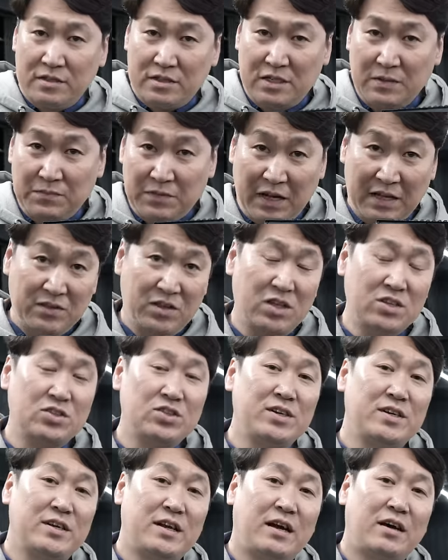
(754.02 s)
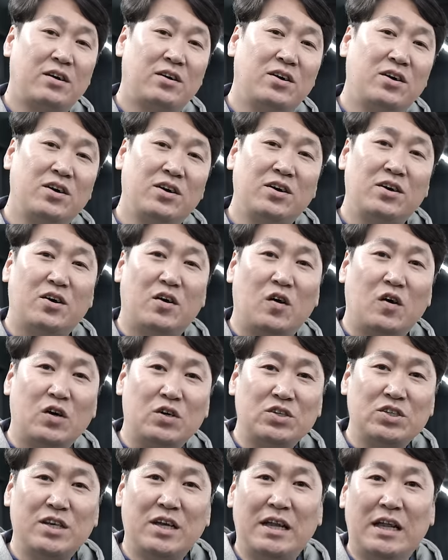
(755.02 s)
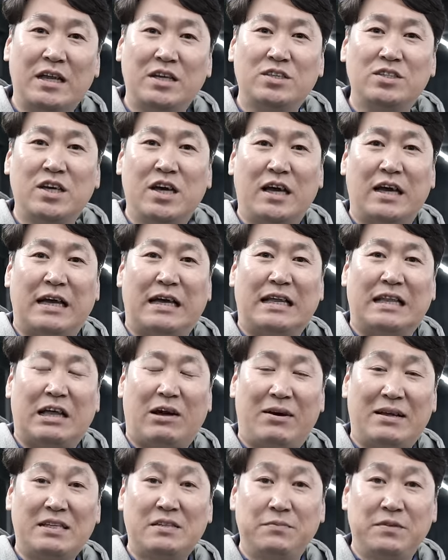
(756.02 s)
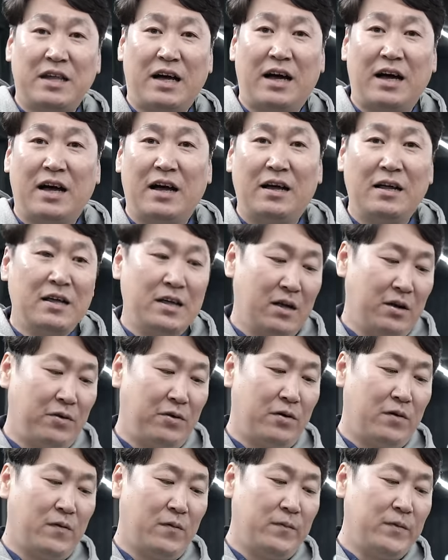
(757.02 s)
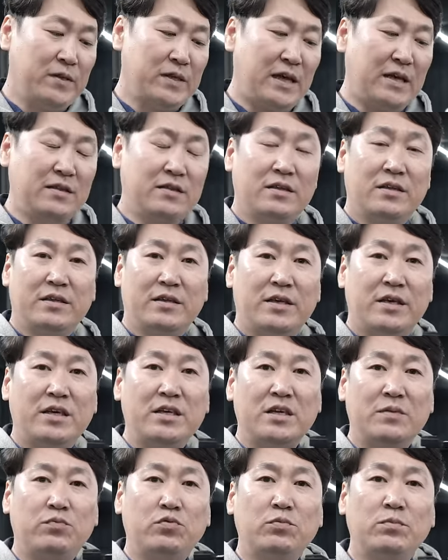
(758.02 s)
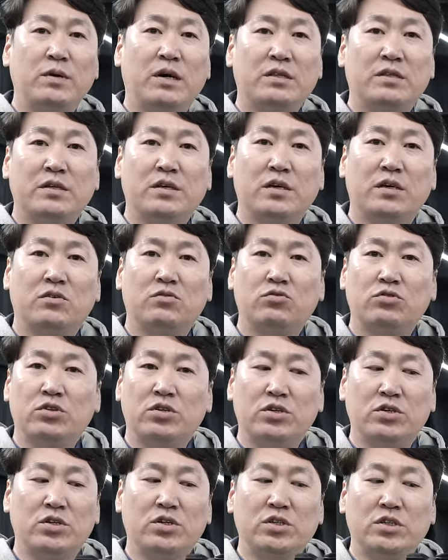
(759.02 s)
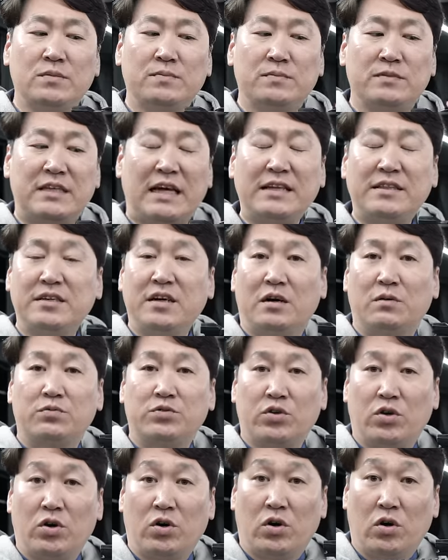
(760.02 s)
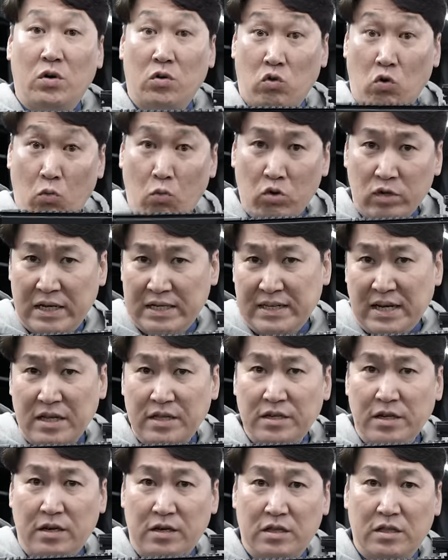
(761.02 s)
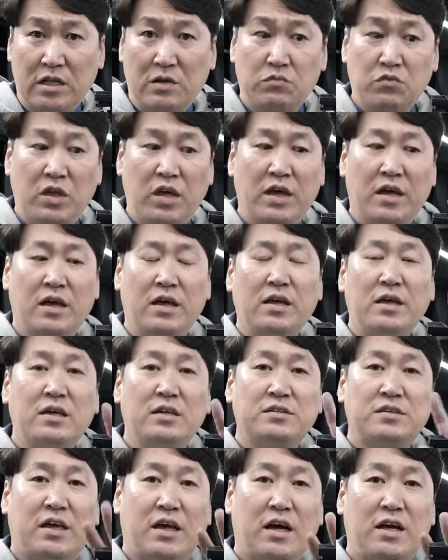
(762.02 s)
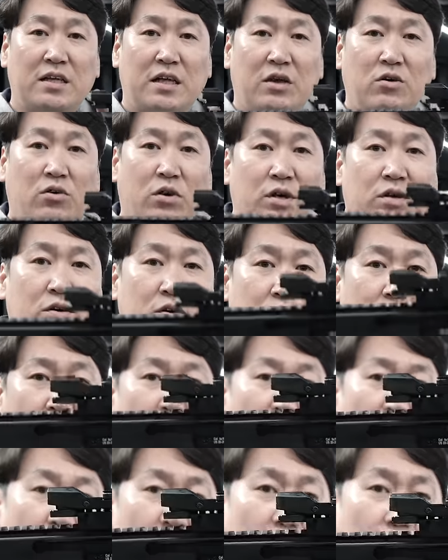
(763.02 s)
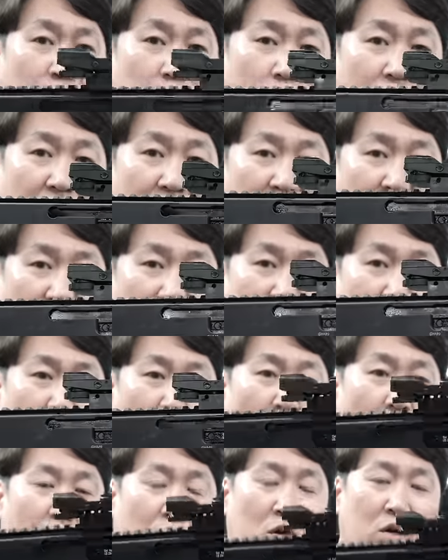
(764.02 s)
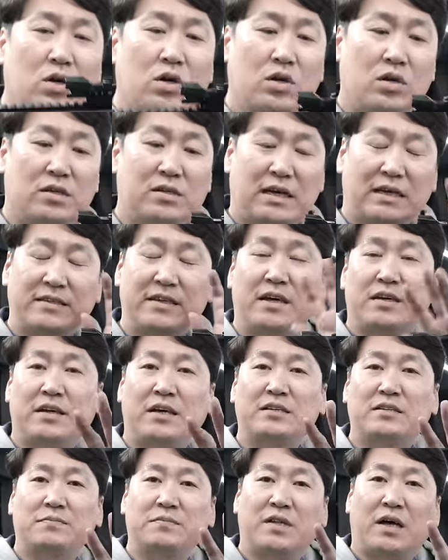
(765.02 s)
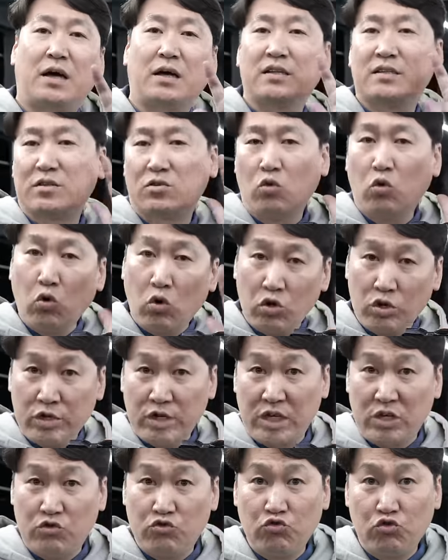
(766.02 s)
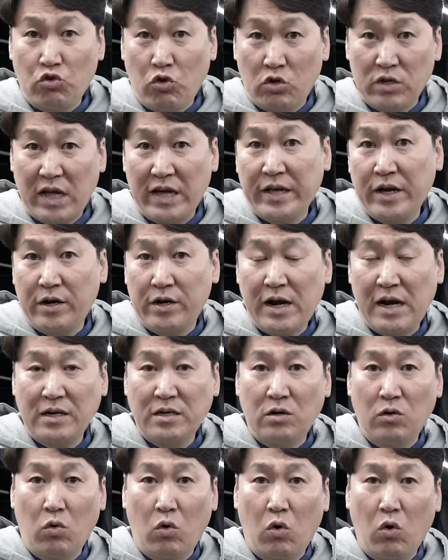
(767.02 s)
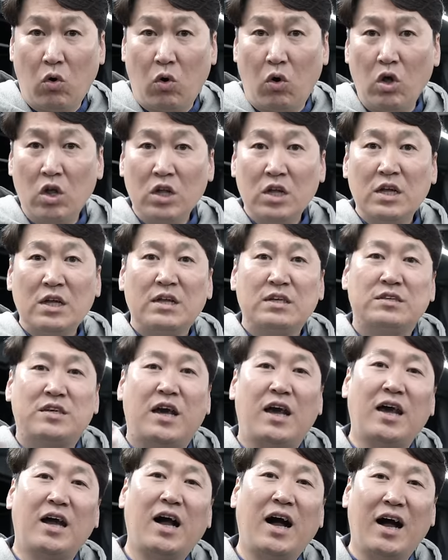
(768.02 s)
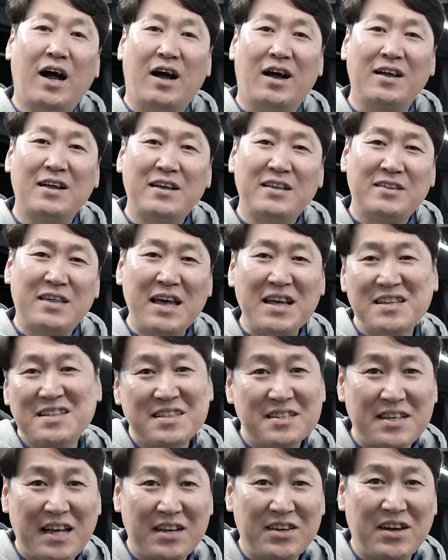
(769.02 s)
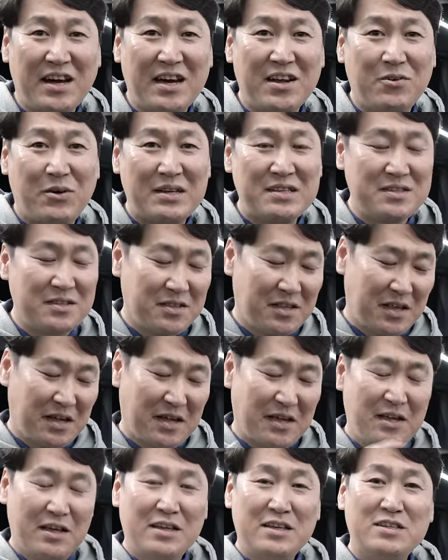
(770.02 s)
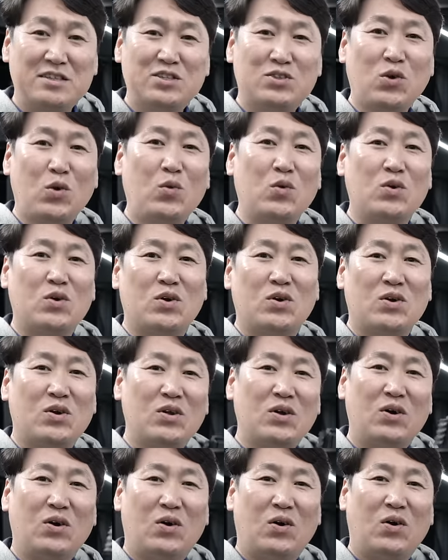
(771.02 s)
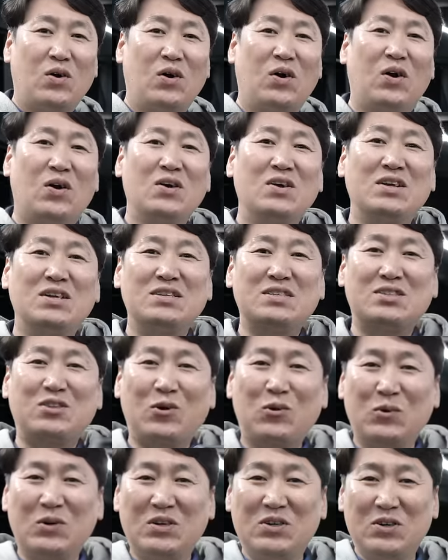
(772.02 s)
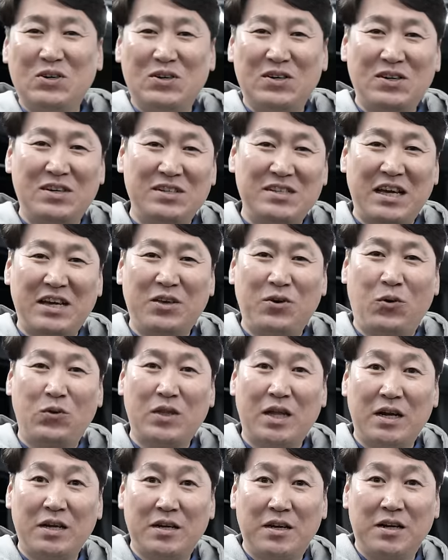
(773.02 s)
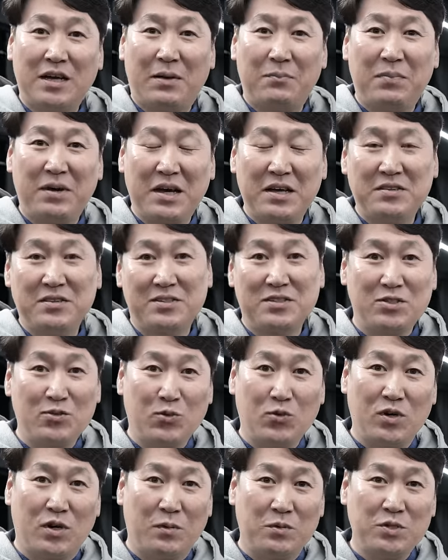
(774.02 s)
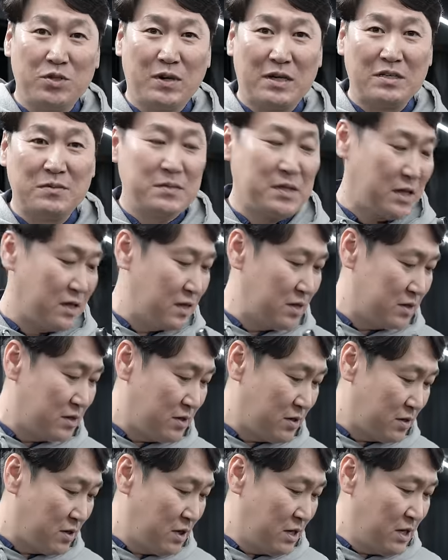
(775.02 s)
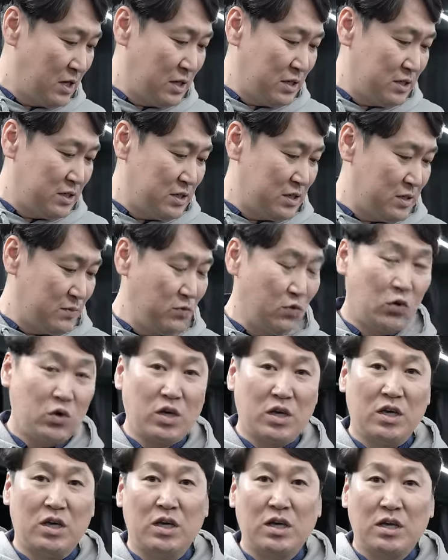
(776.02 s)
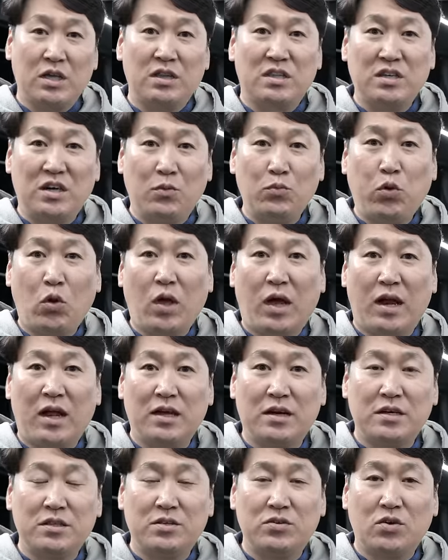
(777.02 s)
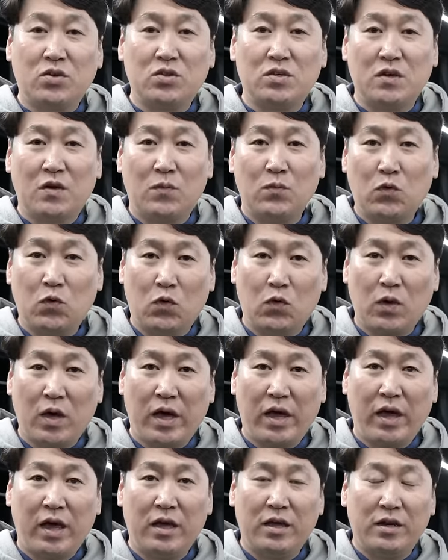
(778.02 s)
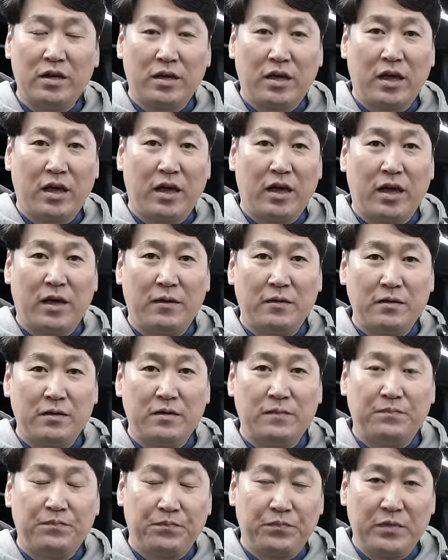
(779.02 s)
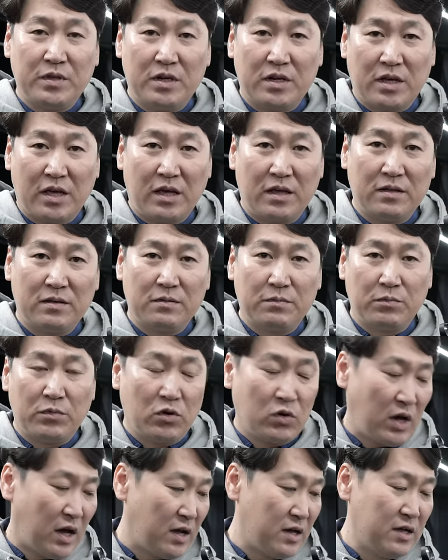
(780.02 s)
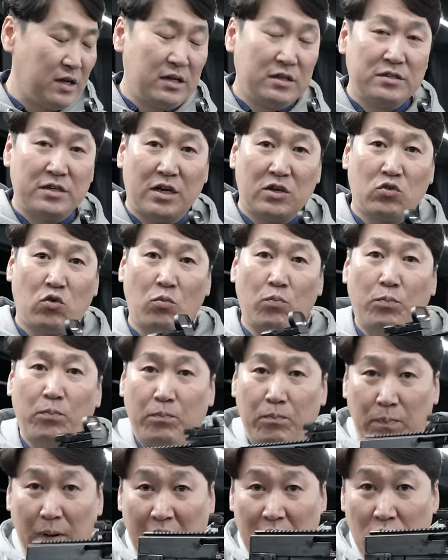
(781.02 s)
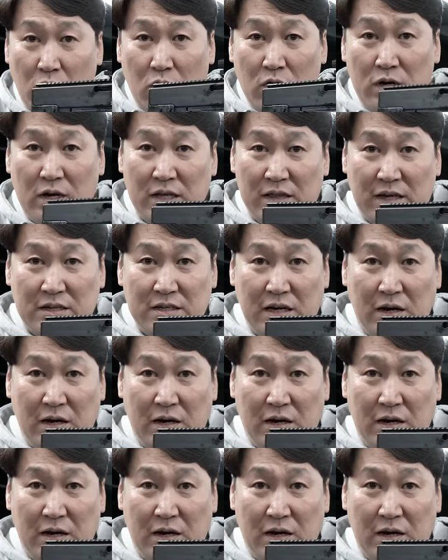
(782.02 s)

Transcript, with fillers: 집탄 테스트를 하러 어, 실내 레인지에 나왔습니다 어, 일단 이 제품 같은 경우는 지금 사이트가 없어요 동봉된 사이트가 없기 때문에 제가 사용하는 오픈닷 요거를 장착을 했습니다 그래서 요거를 기준으로 사격을 할 거고 제가 테스트 사격하러 왔을 때 스톡을 어, 스톡을 챙겨온다는 걸 깜빡해서 스톡을 없이 왔습니다 그래서 지금 여기 드럼통이 하나 있거든요 드럼통에 이렇게 이렇게 뭐야 제 손팔로 이렇게 딱